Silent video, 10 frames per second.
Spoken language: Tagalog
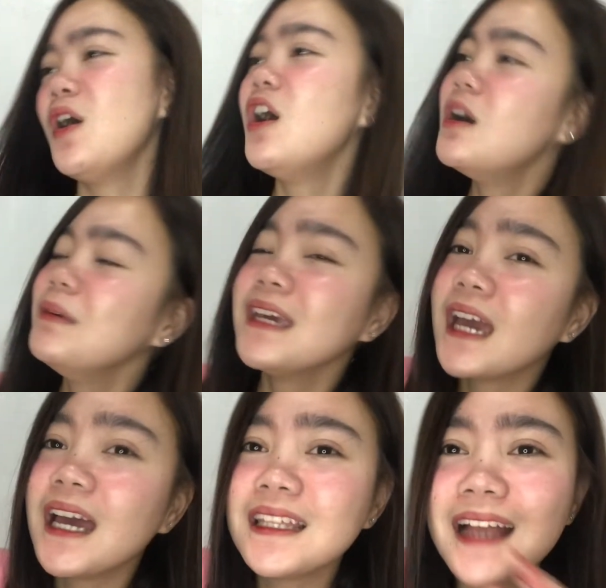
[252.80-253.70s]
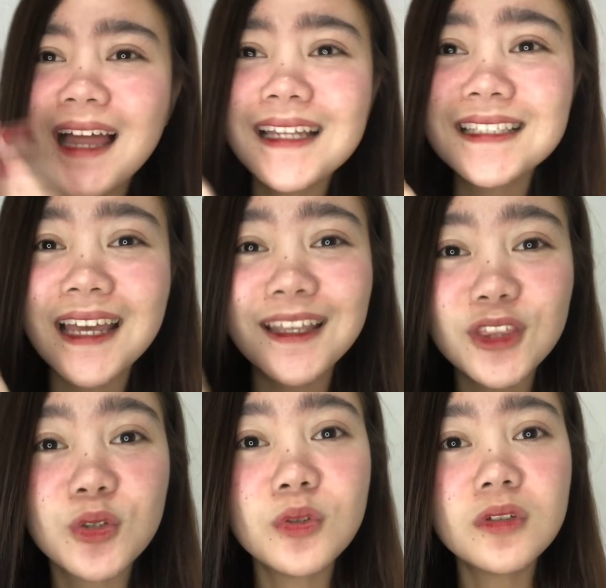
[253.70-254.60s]
Oh my God, galing sa
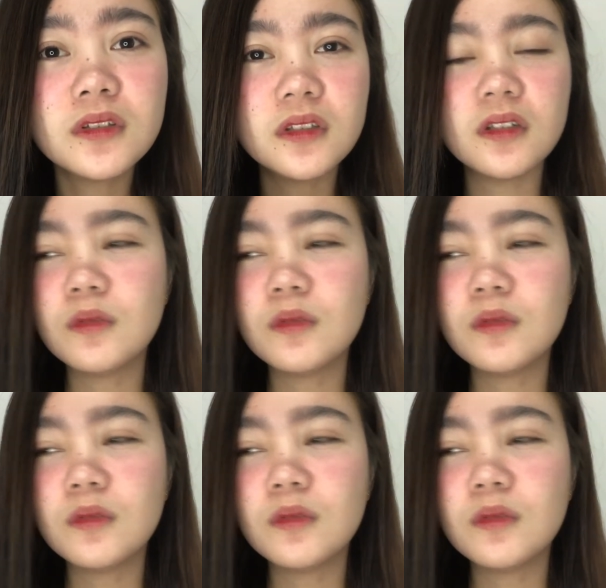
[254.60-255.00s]
Etude!